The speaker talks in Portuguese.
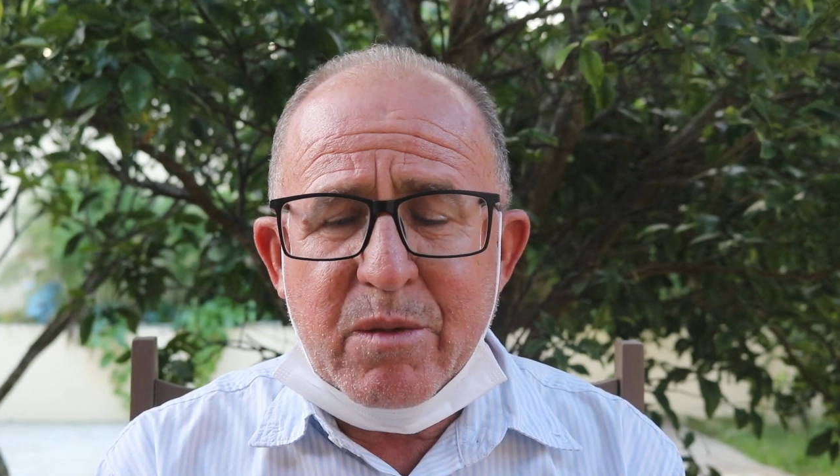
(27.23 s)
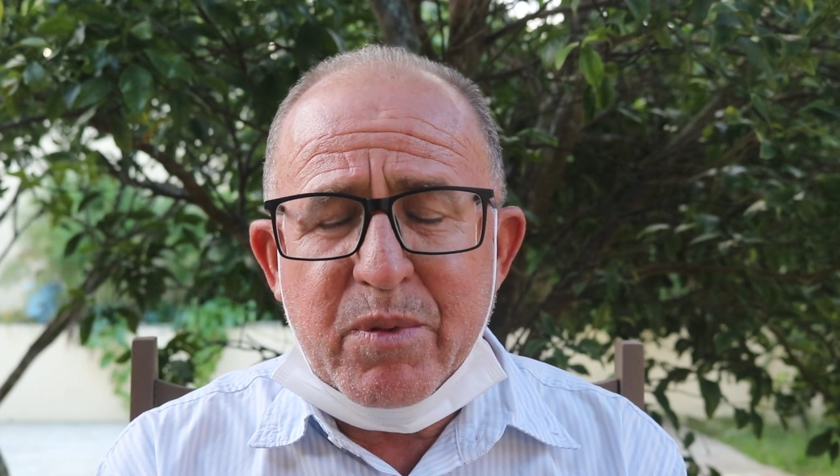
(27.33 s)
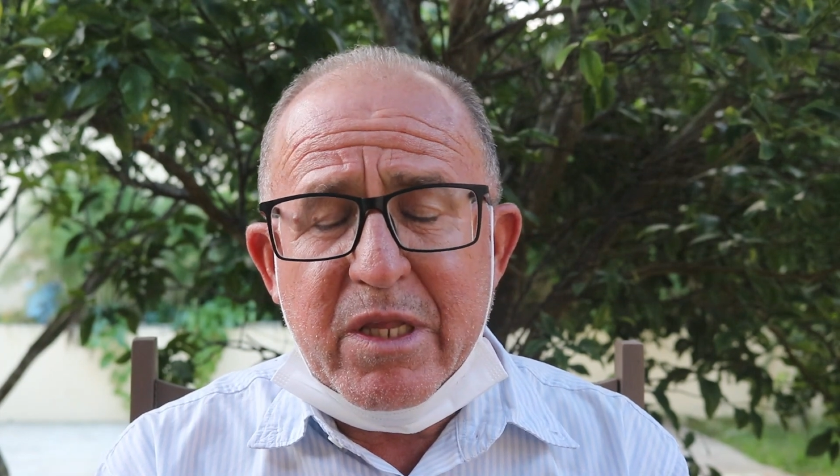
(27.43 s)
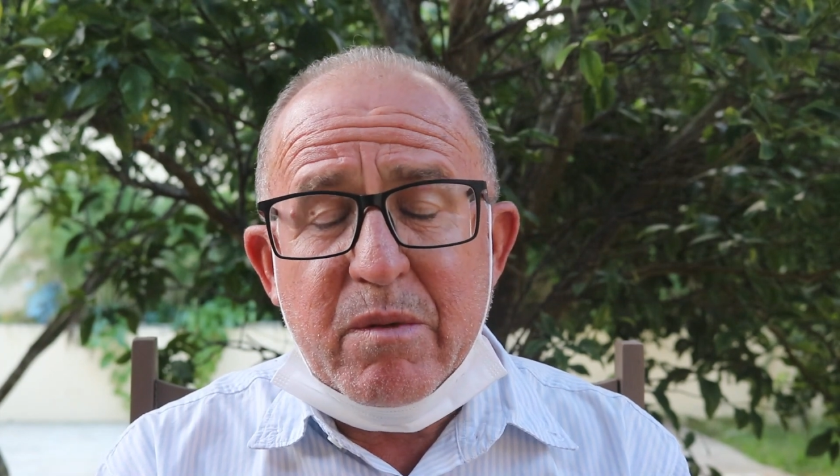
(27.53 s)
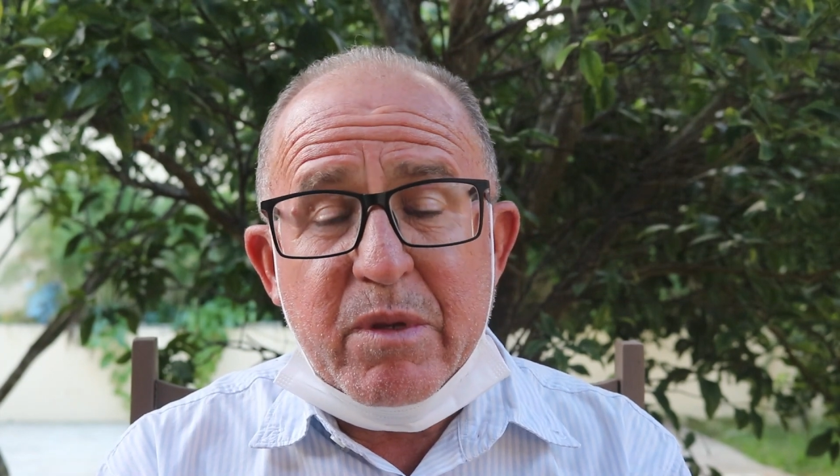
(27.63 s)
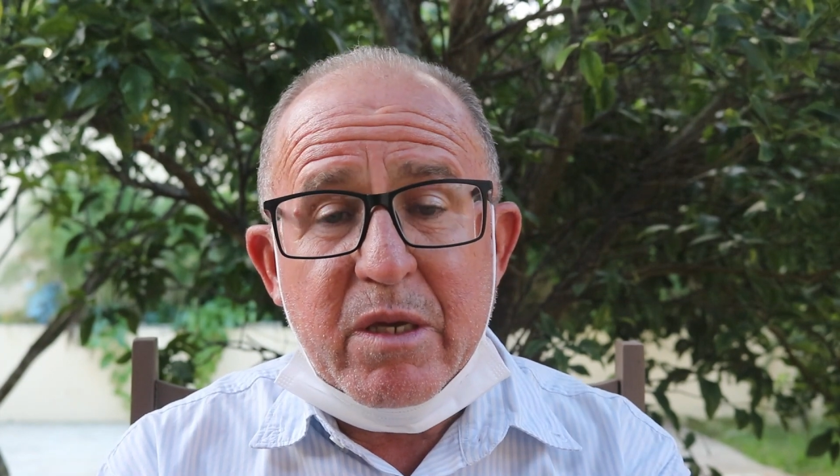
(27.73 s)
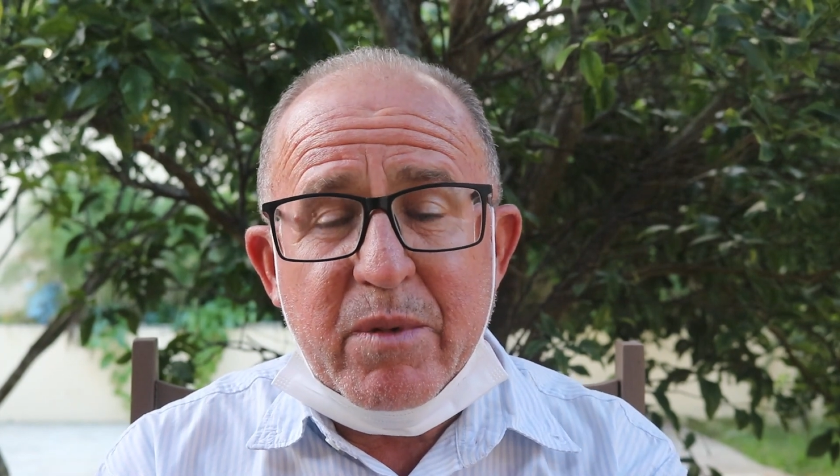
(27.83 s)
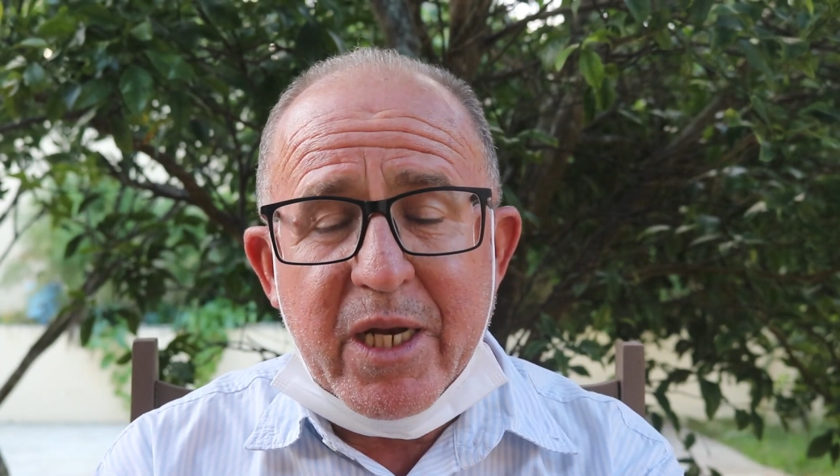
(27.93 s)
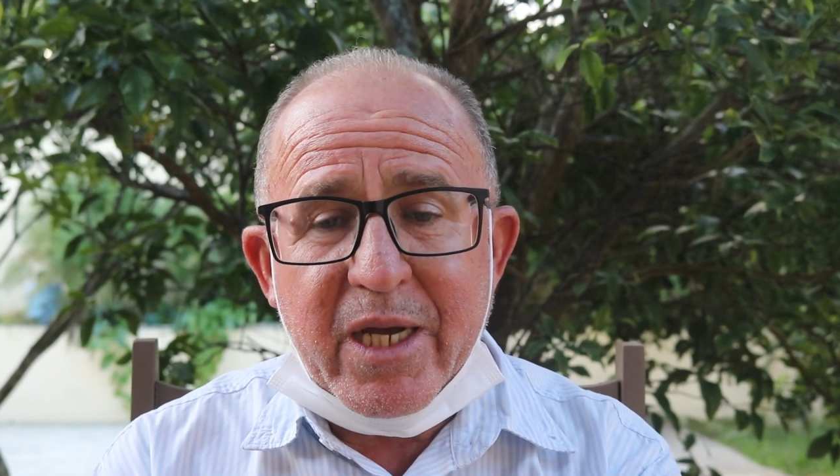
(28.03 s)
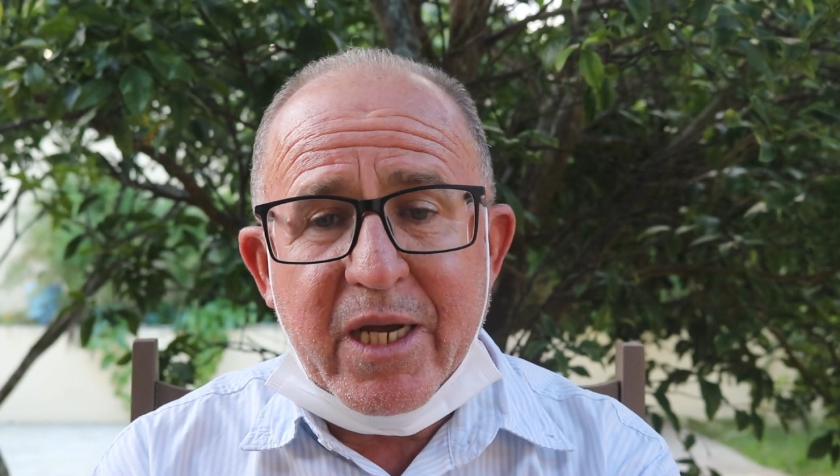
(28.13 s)
epidemia em
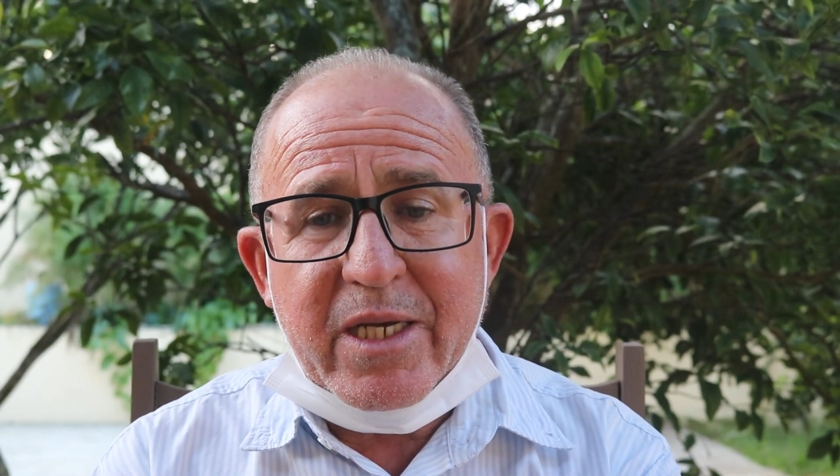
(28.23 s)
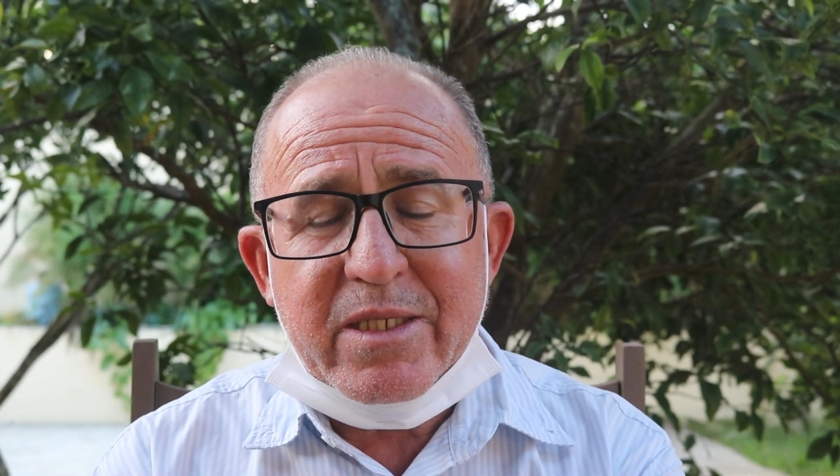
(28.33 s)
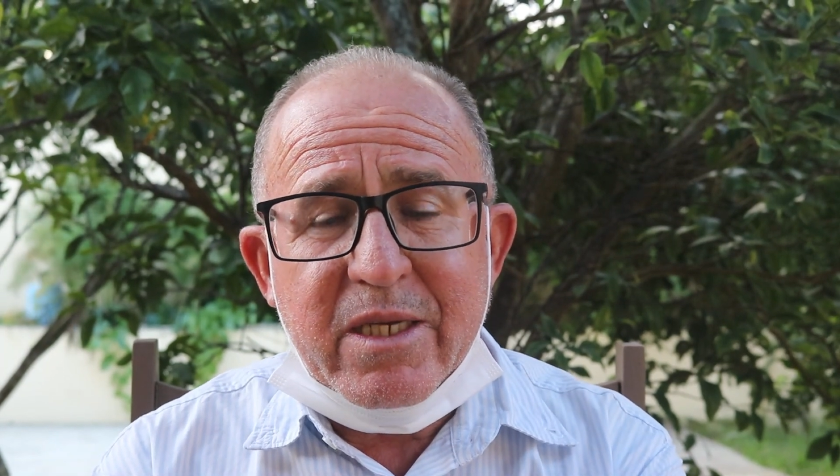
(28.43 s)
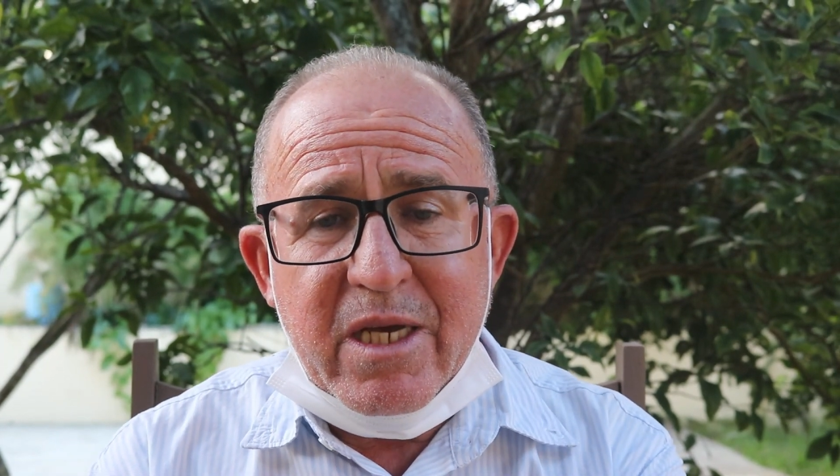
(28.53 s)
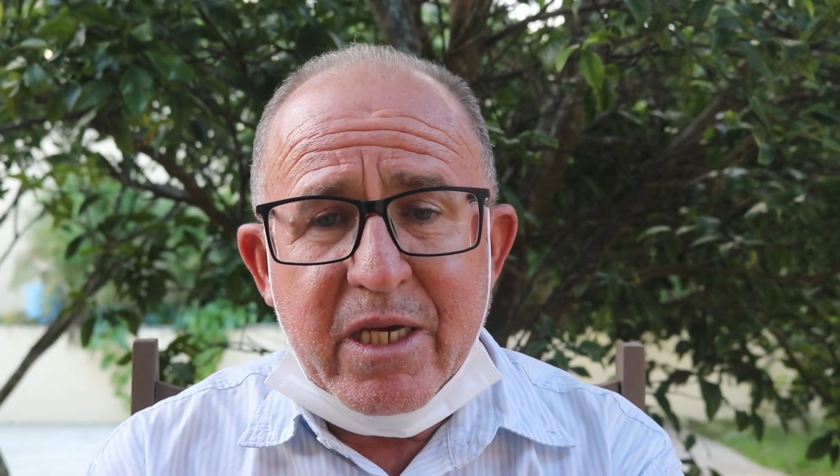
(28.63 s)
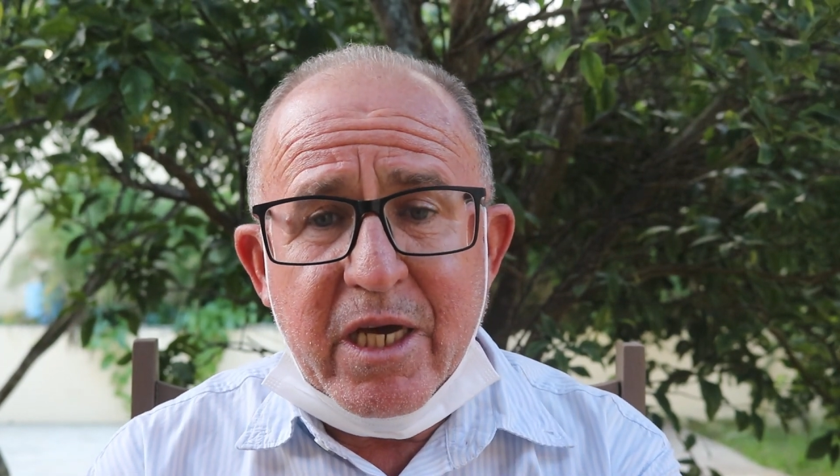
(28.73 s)
Maracás.